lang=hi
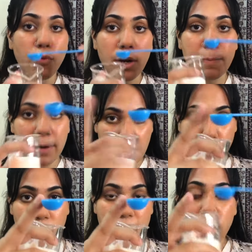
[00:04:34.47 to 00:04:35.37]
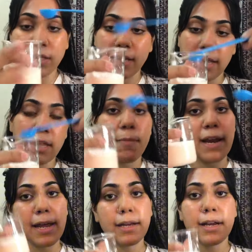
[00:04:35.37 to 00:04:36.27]
फुल भरूंगी और इसके अंदर
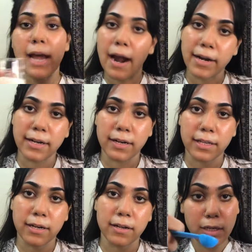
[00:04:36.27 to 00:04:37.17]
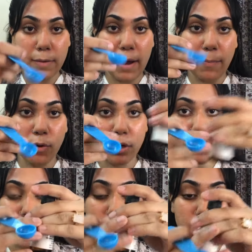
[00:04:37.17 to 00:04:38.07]
मैंने एक ऐड कर देना है ये मैं आप लोग के
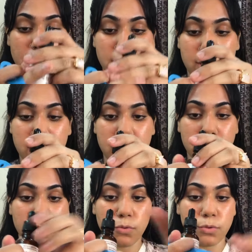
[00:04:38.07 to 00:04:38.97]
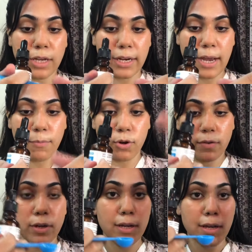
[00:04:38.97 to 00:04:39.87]
साथ शेयर कर देती हूँ ताकि आप लोग